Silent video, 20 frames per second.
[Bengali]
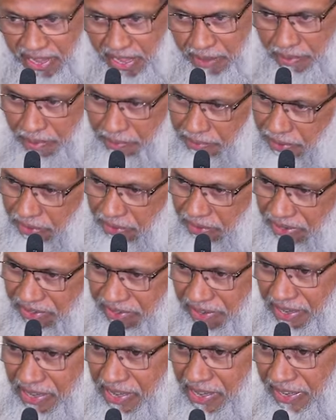এভাবে করে
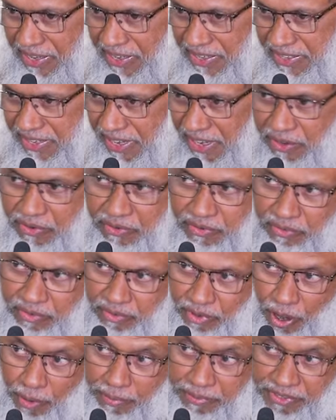সে নিজে
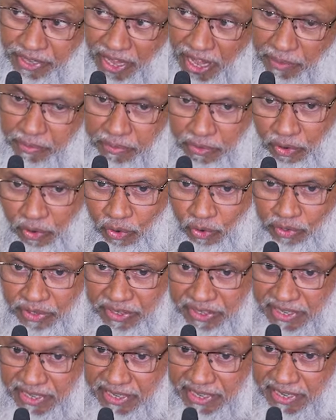অবজার্ভ করলো যে
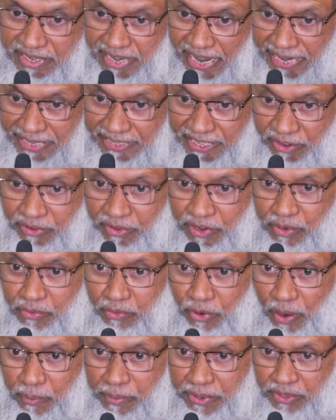কী কী কায়দা করে
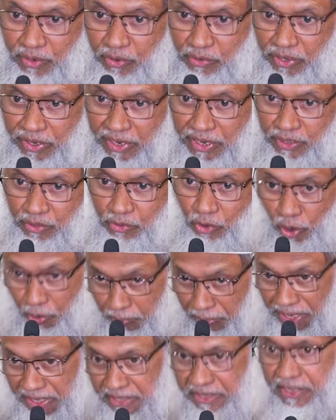মোহাম্মদ লোদেরকে দল
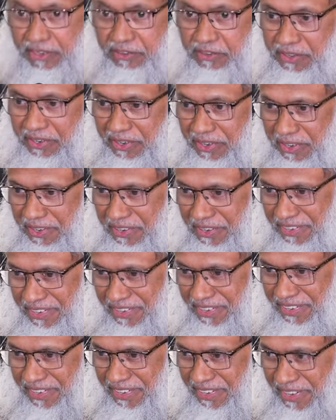পাকিয়েছে
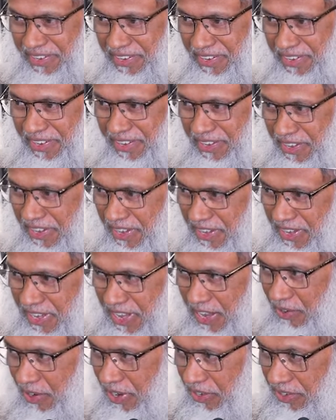
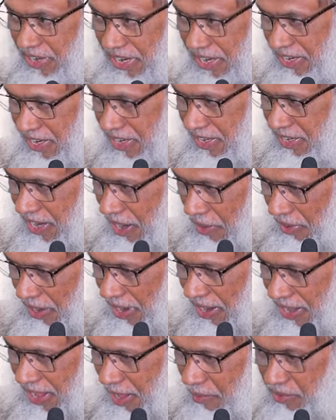এগুলো টেকনিক নেওয়া
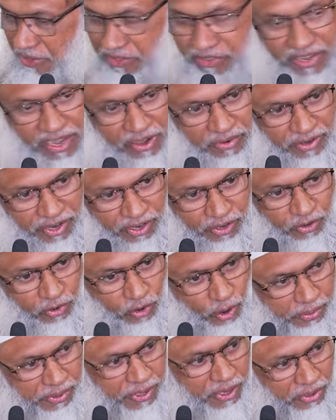এবং সে এগুলোকে
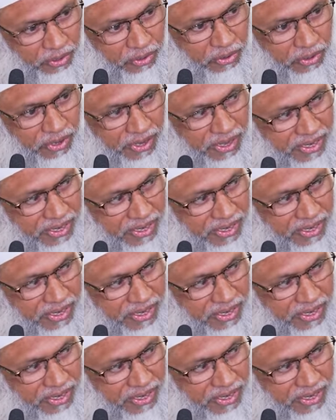কপি করে করে